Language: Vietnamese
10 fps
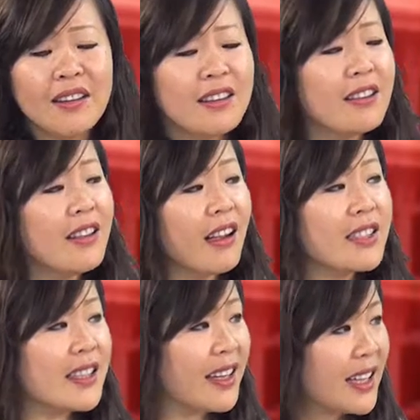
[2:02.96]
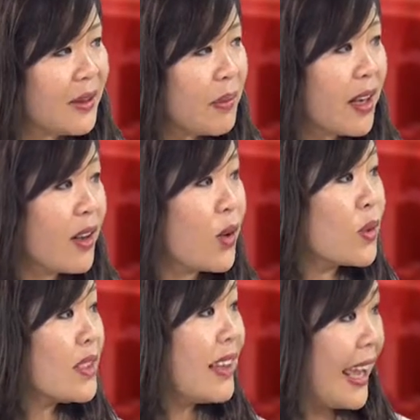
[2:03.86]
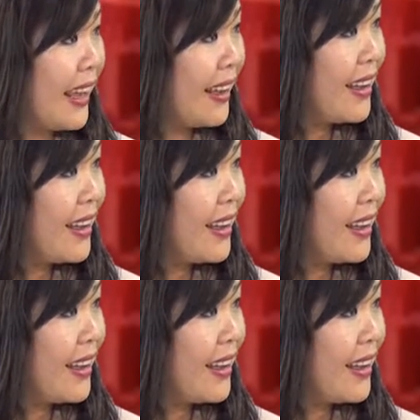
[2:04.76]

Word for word: hướng dẫn cho gia đình mà có ừ. con tự kỷ